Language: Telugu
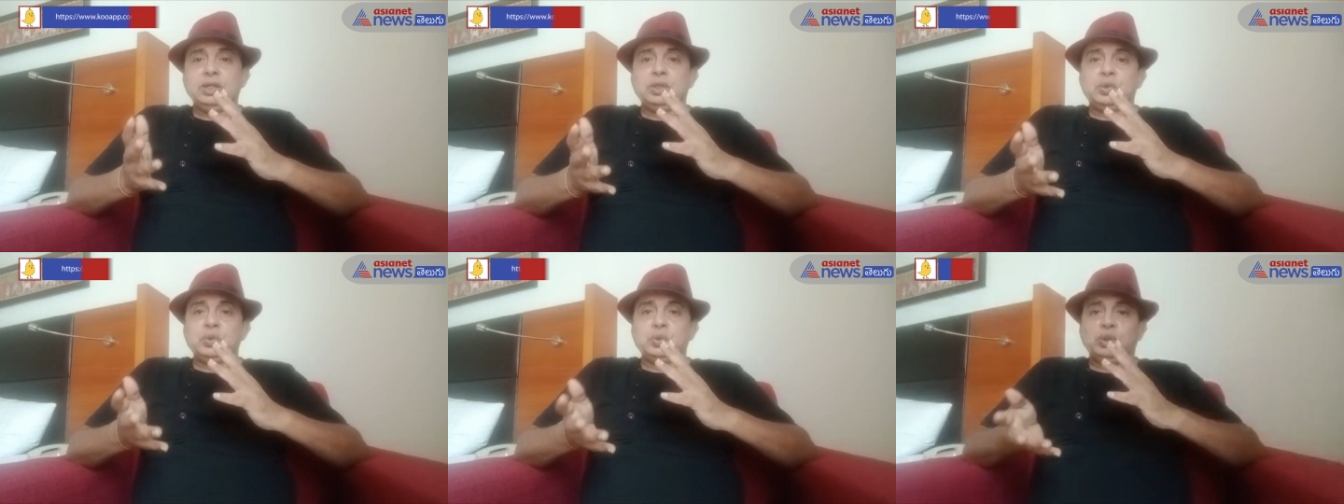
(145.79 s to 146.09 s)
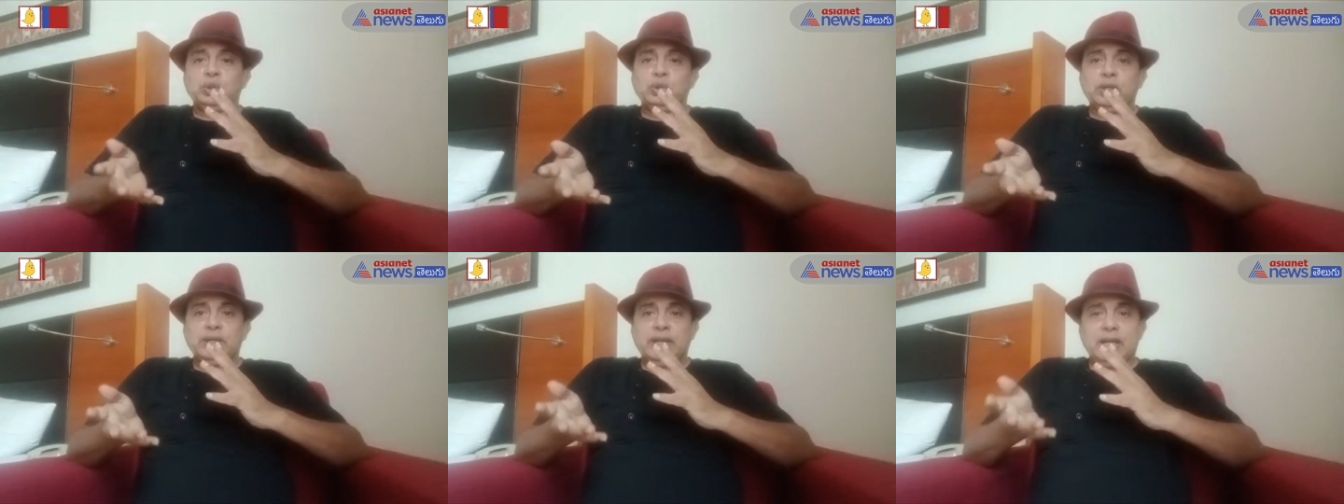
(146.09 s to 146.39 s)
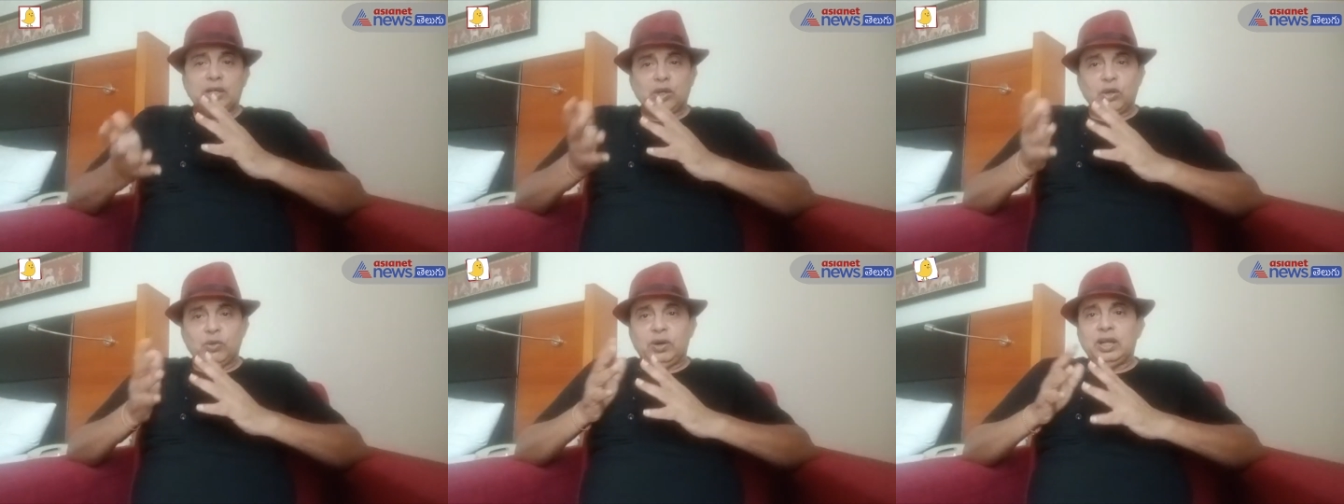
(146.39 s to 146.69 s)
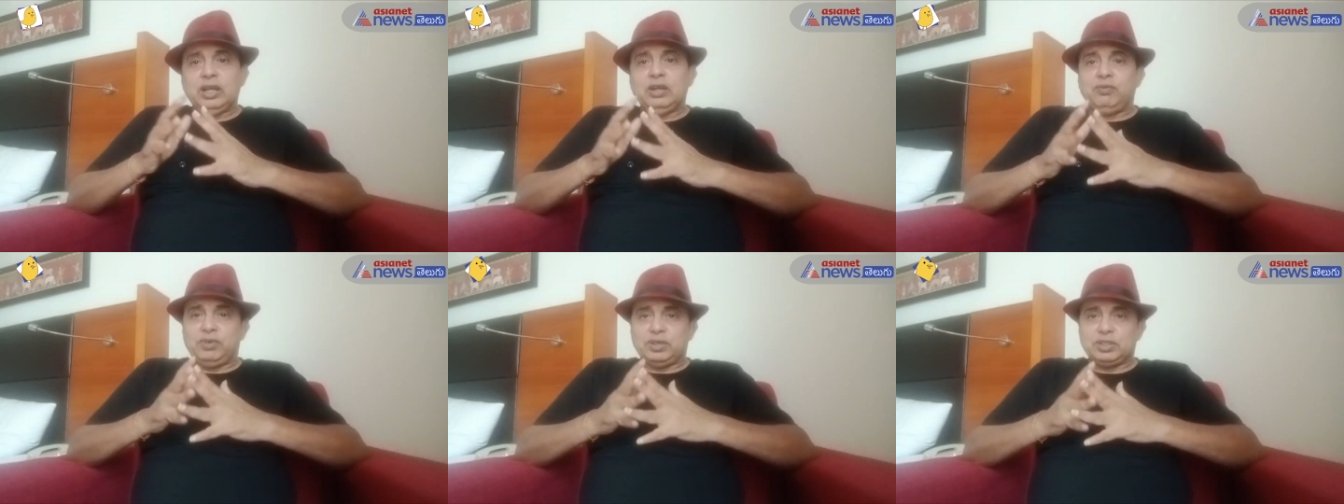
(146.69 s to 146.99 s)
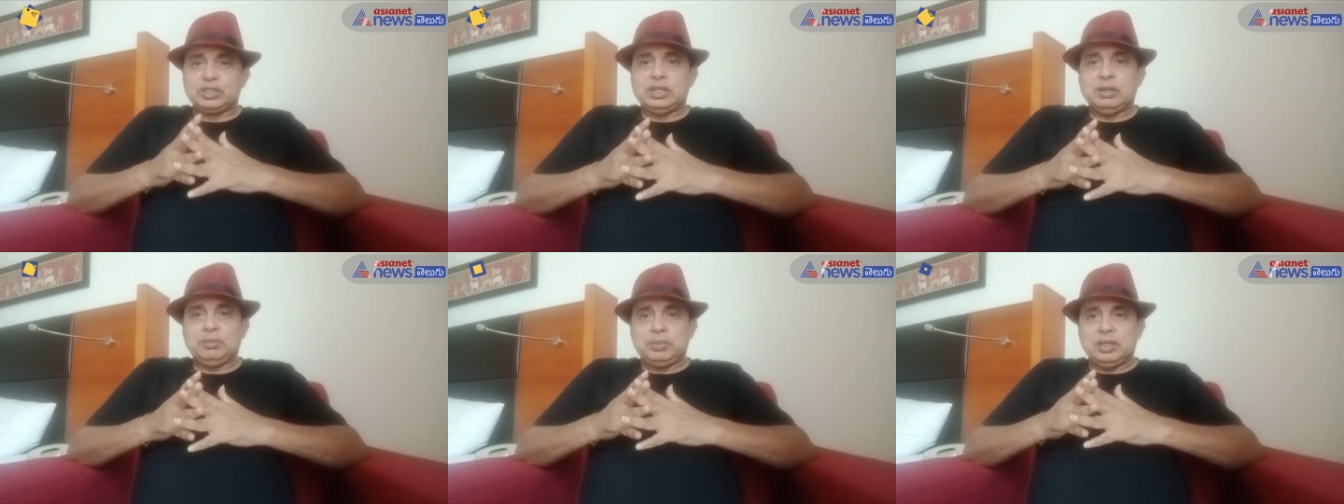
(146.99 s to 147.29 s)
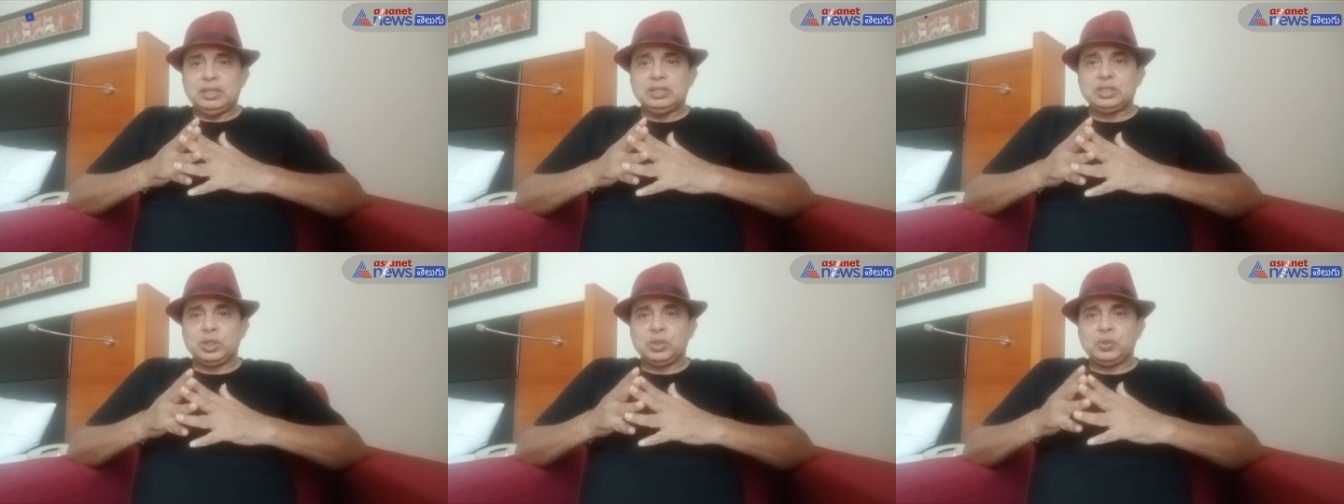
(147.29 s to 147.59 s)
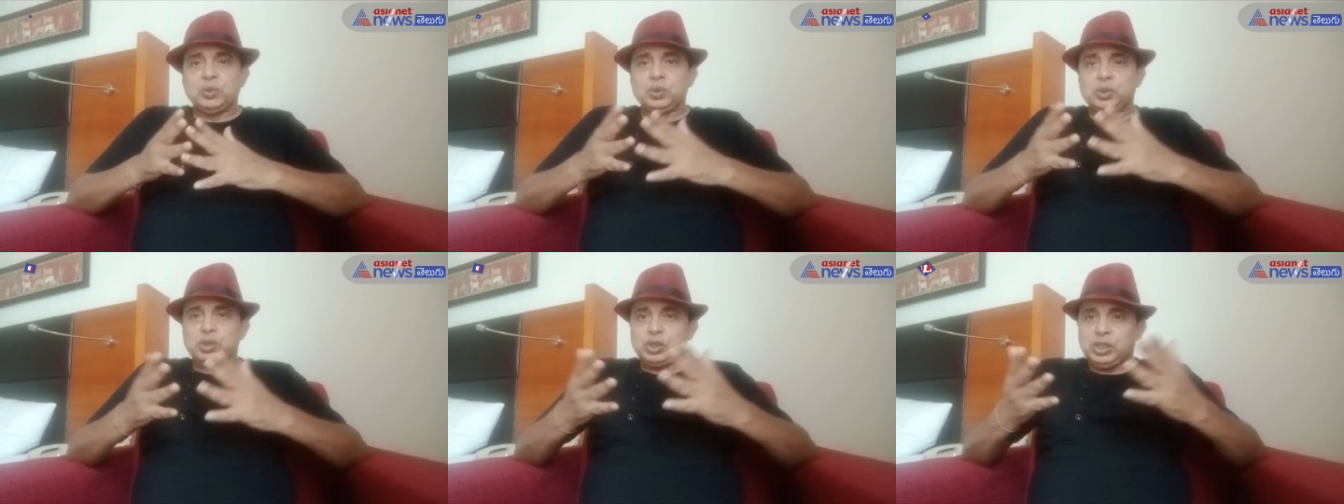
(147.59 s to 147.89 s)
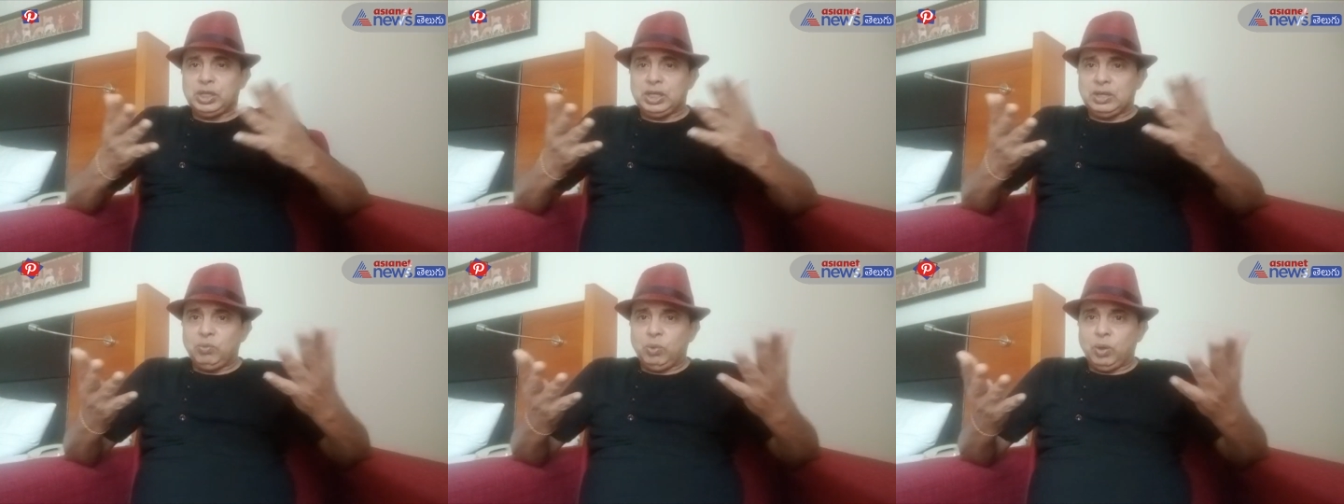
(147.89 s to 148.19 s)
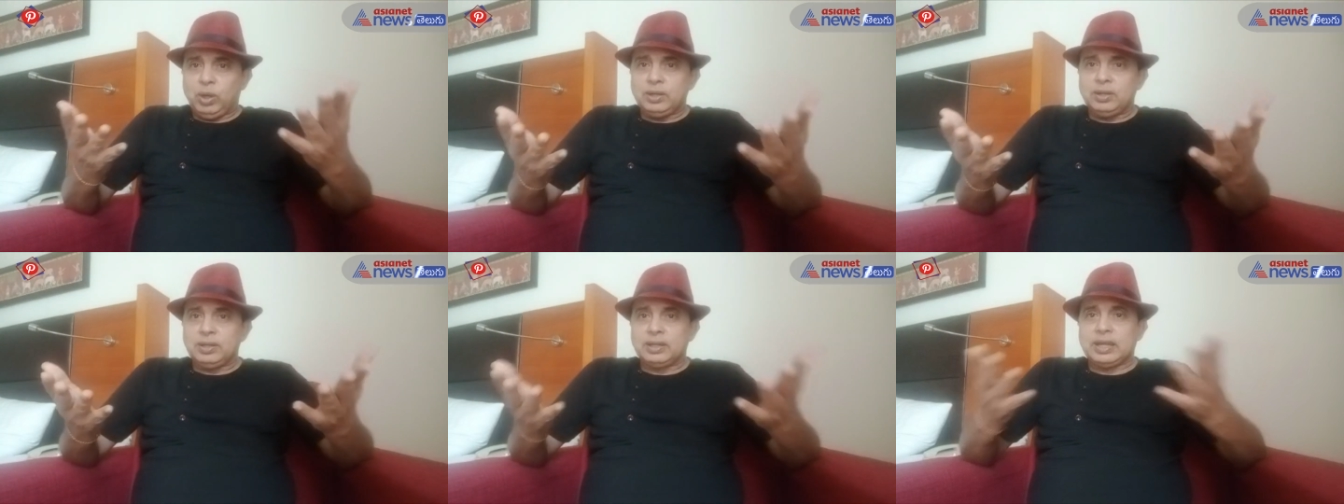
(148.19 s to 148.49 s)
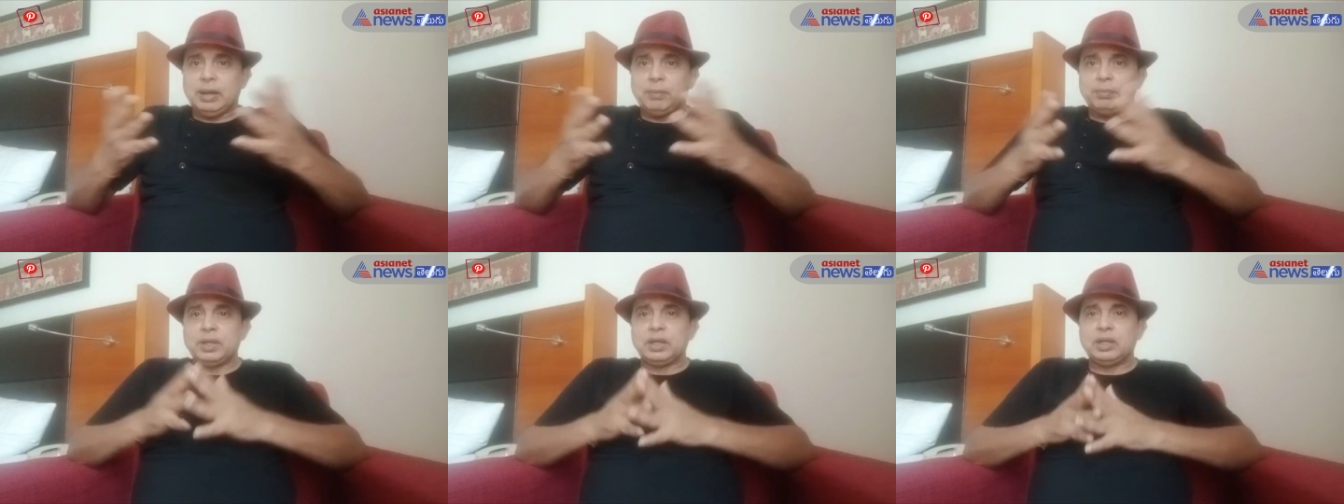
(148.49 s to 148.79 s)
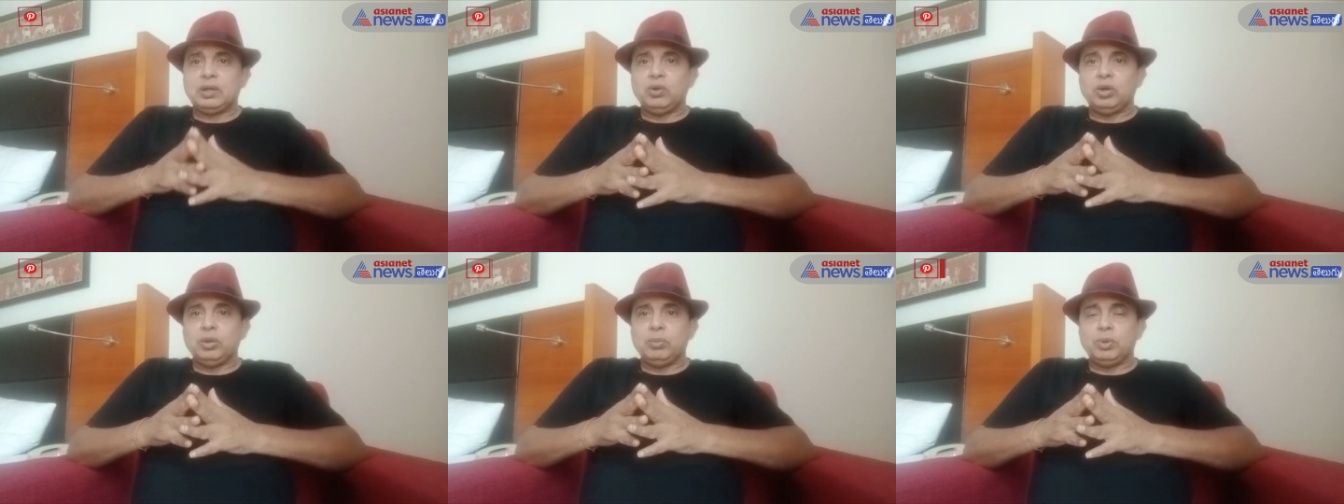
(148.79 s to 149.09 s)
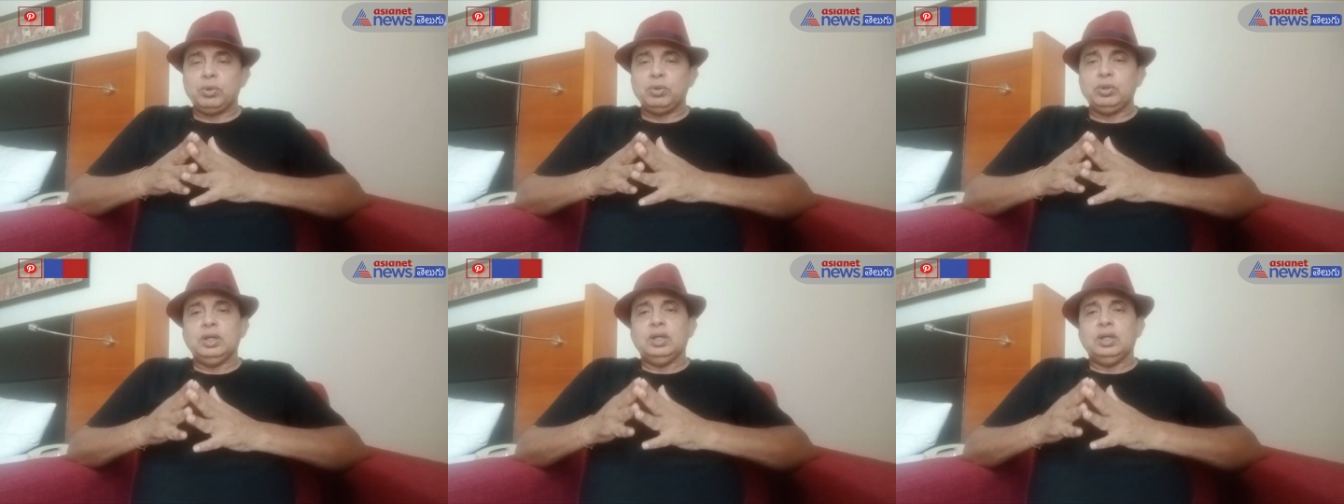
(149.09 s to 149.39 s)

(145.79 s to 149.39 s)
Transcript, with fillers: టూ థౌజండ్ ఎయిట్లో వాళ్ళే ఫస్ట్ టైం గెలిచారు షేన్ వాన్ కెప్టెన్గా ఉన్నప్పుడు